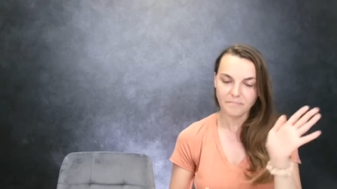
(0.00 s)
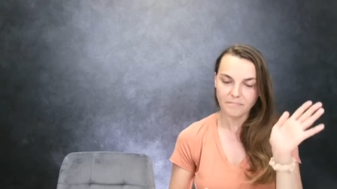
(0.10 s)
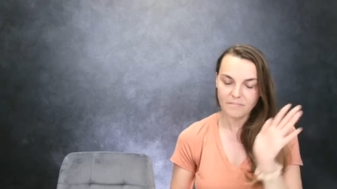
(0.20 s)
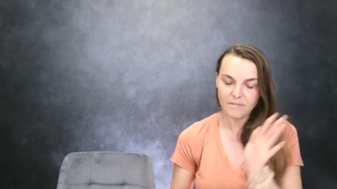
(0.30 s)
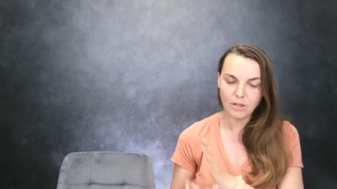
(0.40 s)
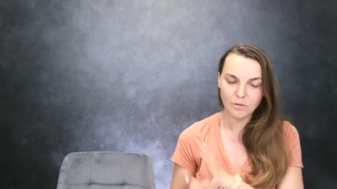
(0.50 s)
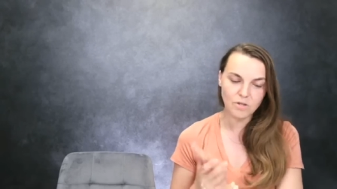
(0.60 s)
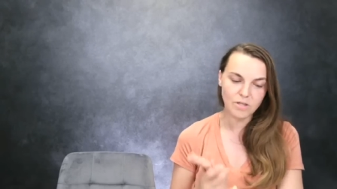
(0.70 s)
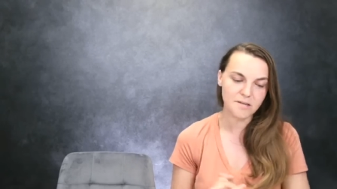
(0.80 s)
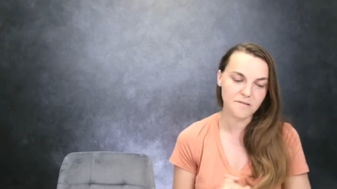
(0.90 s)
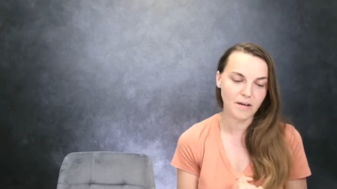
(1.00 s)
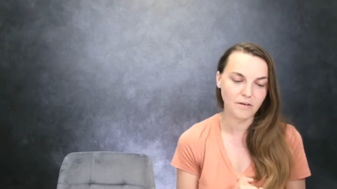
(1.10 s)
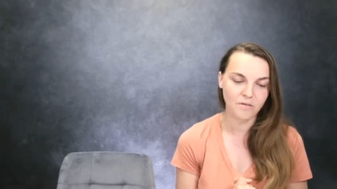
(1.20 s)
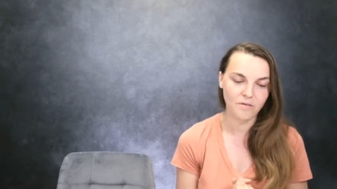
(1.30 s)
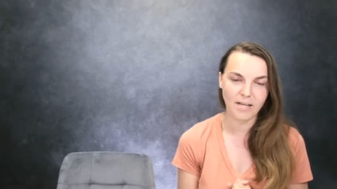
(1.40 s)
niektórzy nazywają
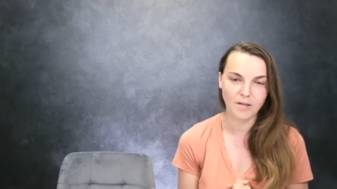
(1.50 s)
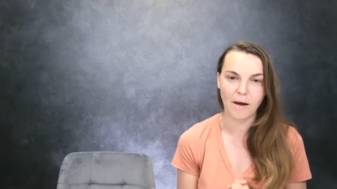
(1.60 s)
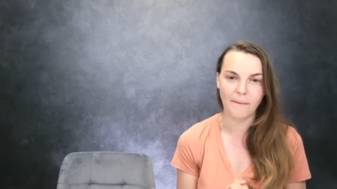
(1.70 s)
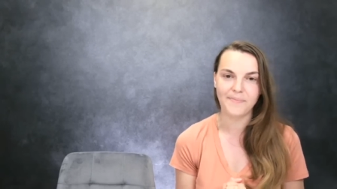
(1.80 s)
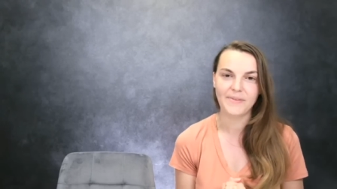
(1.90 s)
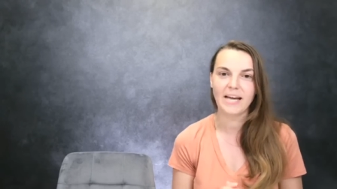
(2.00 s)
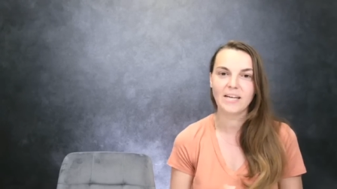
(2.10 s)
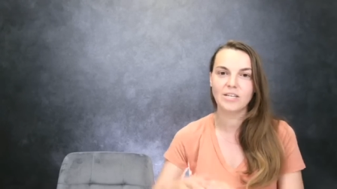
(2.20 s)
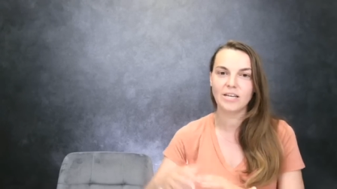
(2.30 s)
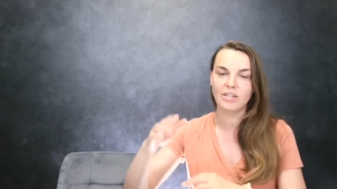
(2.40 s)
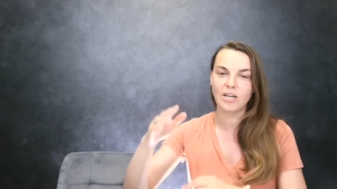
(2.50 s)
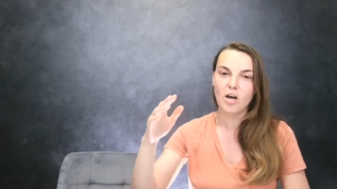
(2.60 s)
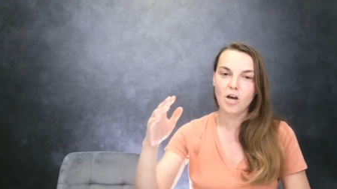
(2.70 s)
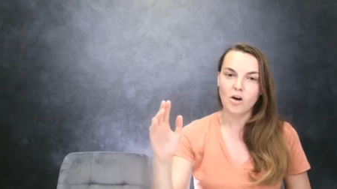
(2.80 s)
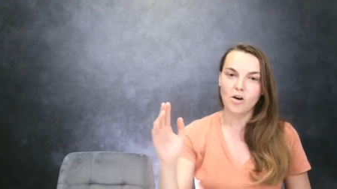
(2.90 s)
to wahadłami, tak? Czyli jak się
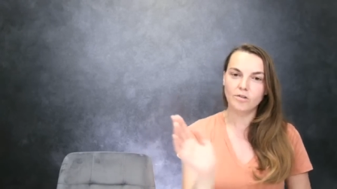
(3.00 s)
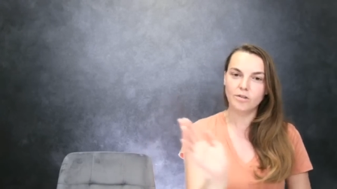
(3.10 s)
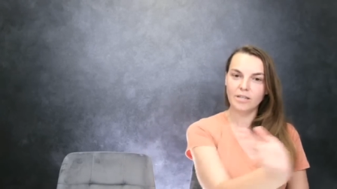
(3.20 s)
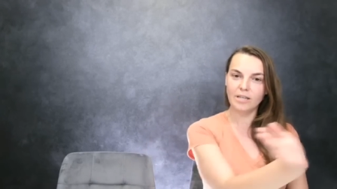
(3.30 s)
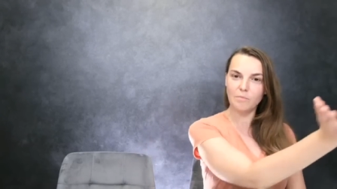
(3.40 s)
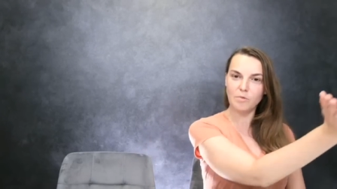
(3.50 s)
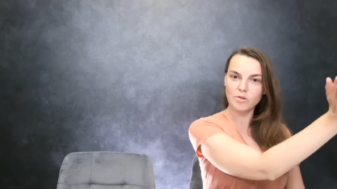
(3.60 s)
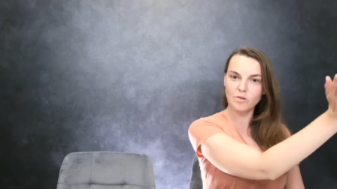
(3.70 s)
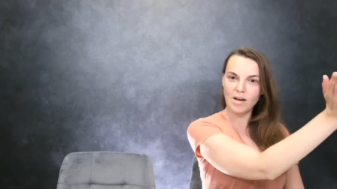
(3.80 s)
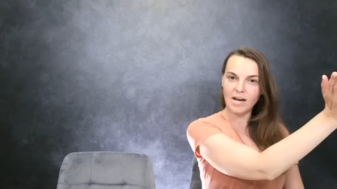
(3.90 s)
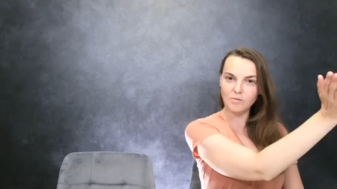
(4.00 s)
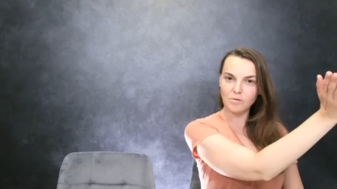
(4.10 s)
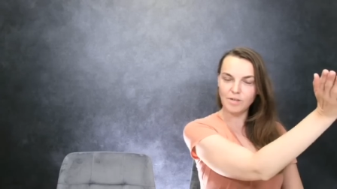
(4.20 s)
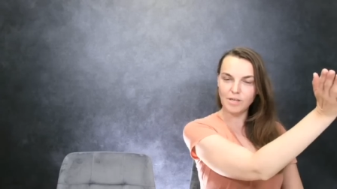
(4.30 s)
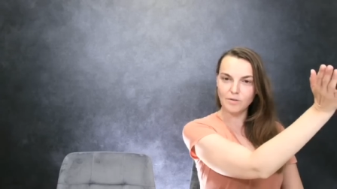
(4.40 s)
odchyla mocno wahadło w
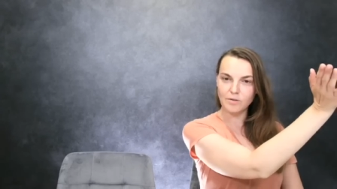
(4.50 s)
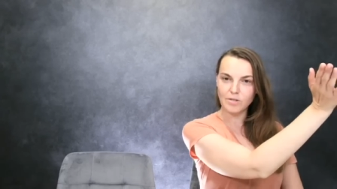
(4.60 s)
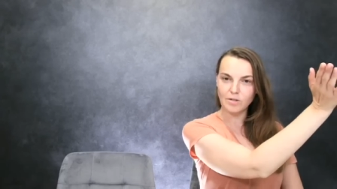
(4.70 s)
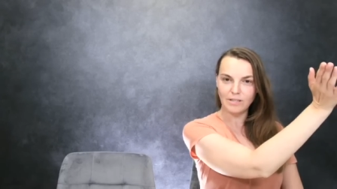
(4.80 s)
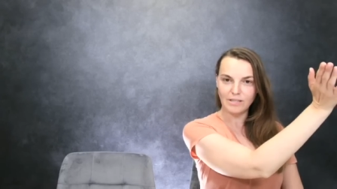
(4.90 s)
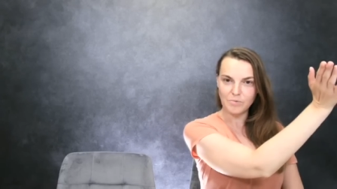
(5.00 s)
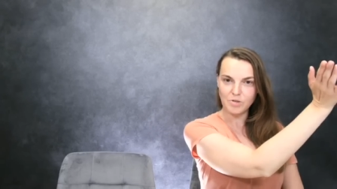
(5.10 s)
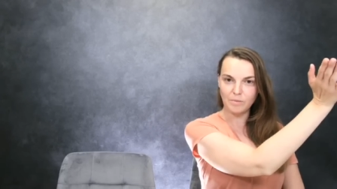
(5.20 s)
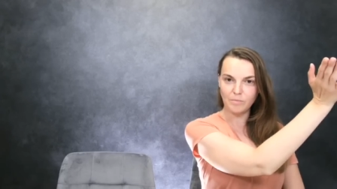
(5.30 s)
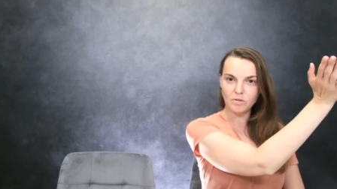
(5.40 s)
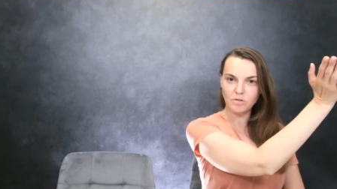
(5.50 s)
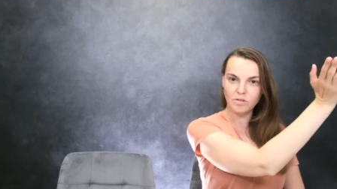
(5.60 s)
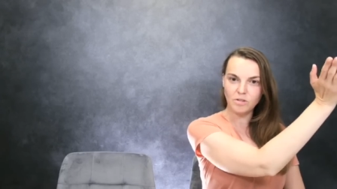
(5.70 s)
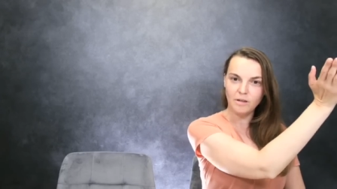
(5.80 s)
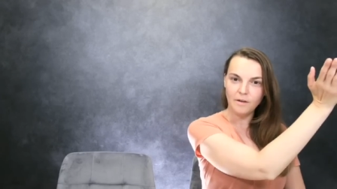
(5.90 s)
jedną stronę na
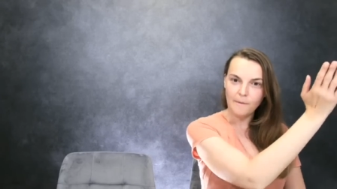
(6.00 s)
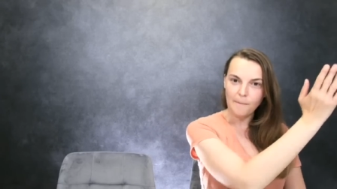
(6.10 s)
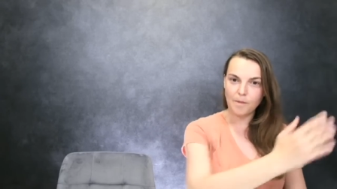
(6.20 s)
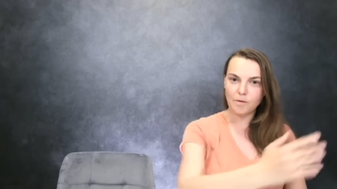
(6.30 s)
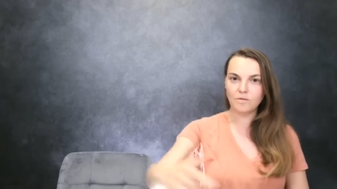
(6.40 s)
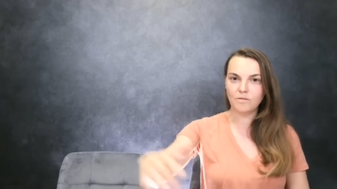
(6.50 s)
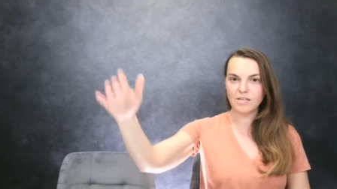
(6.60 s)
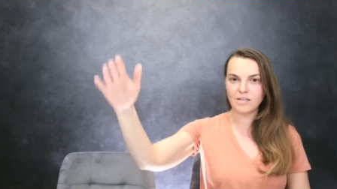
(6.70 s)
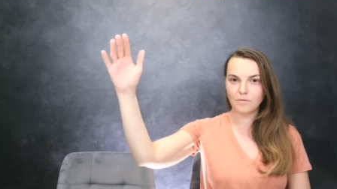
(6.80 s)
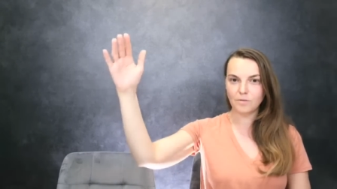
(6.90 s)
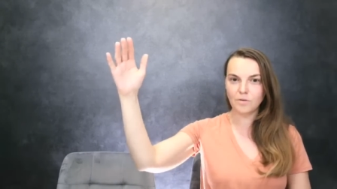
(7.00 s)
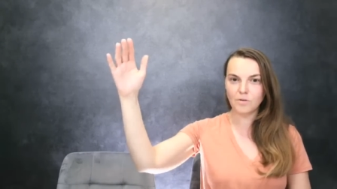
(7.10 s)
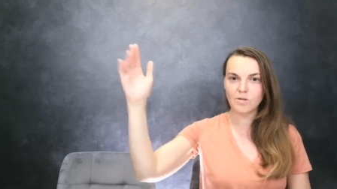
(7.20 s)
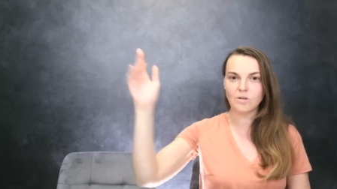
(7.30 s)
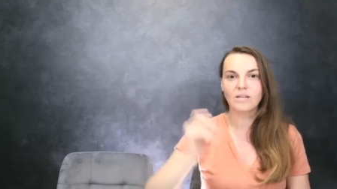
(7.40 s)
przyjemności, no to wraca w drugą
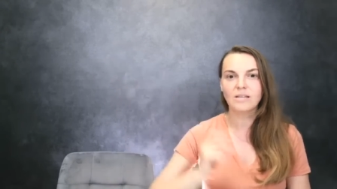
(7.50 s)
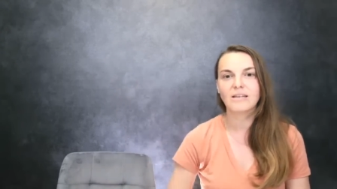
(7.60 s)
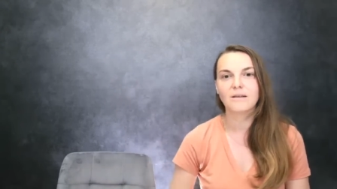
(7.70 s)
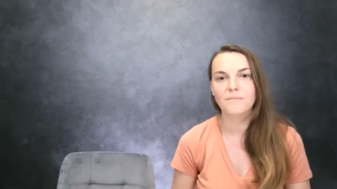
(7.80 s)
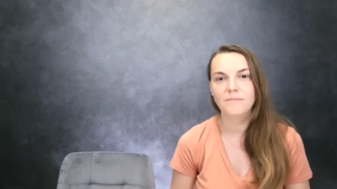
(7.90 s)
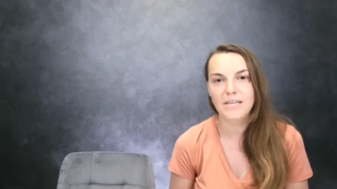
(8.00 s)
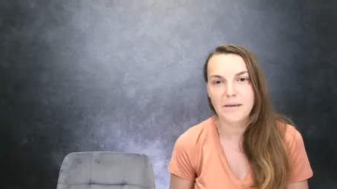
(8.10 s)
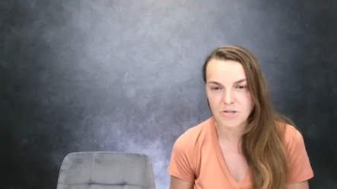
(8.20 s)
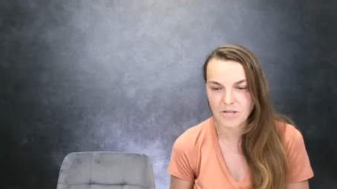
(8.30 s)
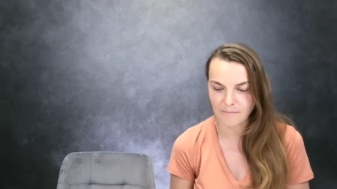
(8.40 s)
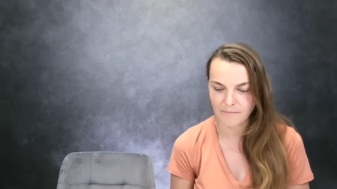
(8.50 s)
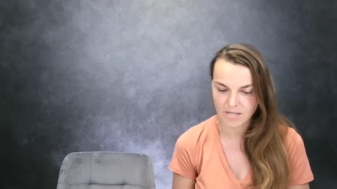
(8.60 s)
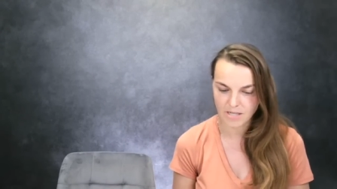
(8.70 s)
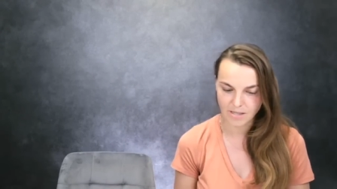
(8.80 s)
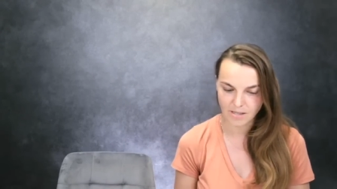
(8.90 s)
stronę na te nieprzyjemne
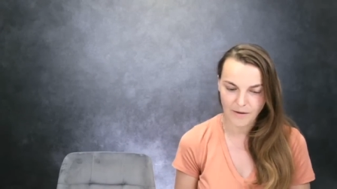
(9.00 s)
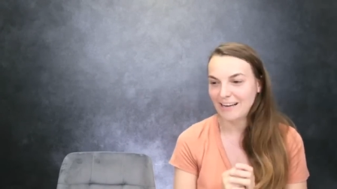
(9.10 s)
rzeczy.